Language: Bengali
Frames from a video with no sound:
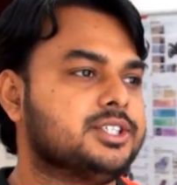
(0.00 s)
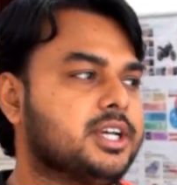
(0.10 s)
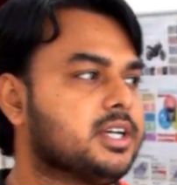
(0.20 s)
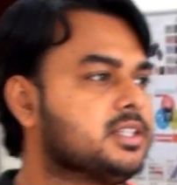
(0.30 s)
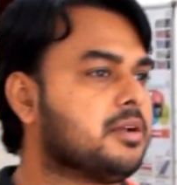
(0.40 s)

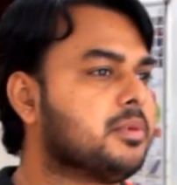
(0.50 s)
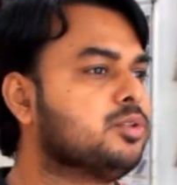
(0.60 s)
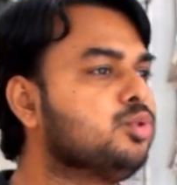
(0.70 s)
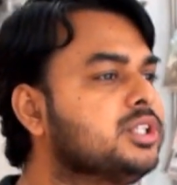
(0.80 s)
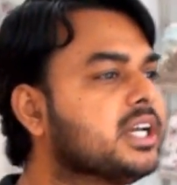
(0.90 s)
সেক্ষেত্রে আমরা
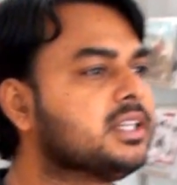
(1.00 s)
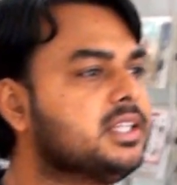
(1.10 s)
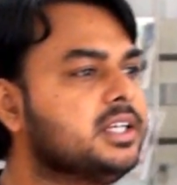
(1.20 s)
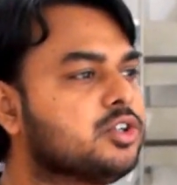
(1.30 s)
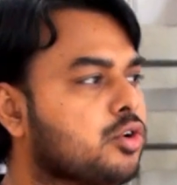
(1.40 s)
দুই থেকে
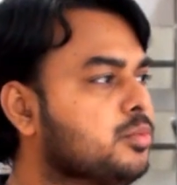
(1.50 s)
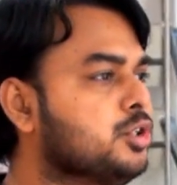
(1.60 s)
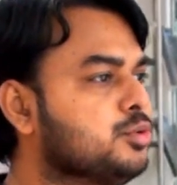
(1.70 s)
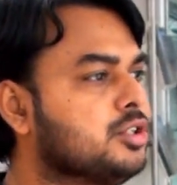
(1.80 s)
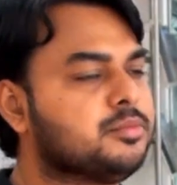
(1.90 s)
তিন
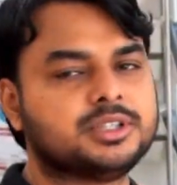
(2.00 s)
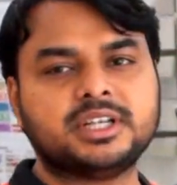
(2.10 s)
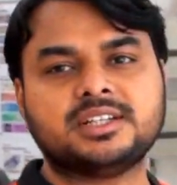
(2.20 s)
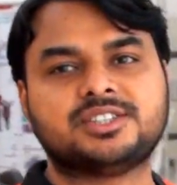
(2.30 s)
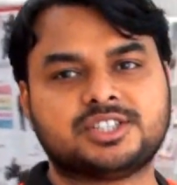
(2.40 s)
কর্মদিবসের মধ্যে
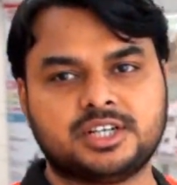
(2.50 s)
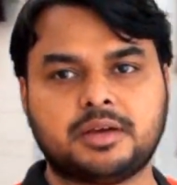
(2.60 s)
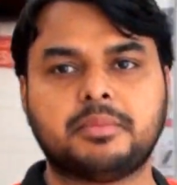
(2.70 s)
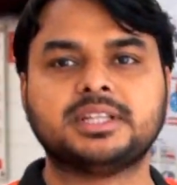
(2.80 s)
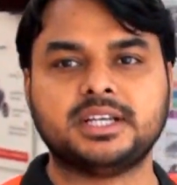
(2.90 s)
রেজিস্ট্রেশন
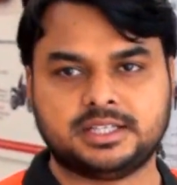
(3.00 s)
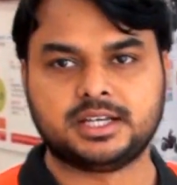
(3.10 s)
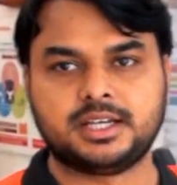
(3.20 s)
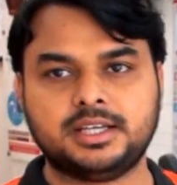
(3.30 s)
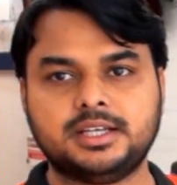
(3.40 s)
নাম্বার দিয়ে
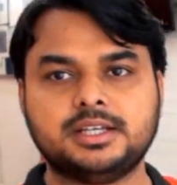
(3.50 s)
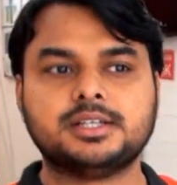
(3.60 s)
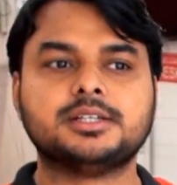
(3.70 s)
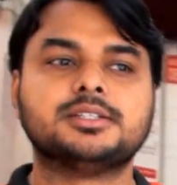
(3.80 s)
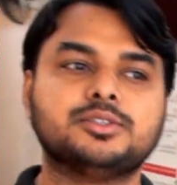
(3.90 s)
থাকি মাত্র